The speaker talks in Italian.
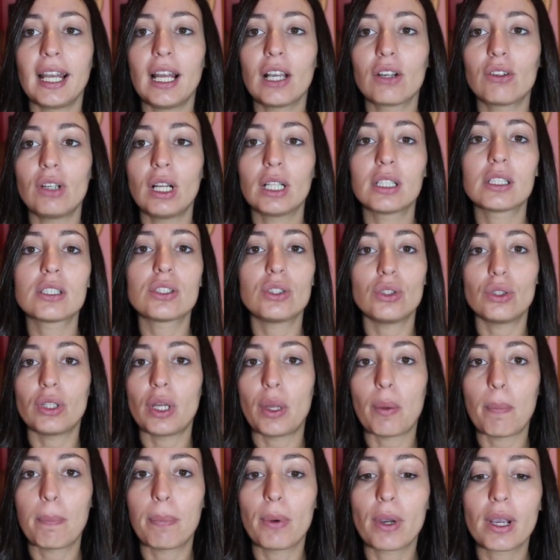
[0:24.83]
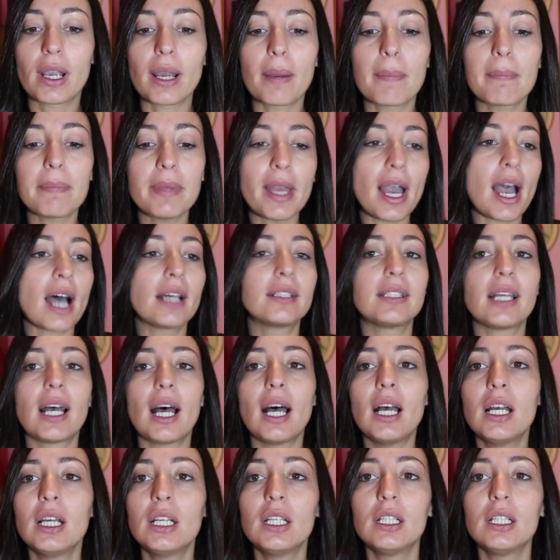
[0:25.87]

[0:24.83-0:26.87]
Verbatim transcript: l'angolazione è un po' cambiata,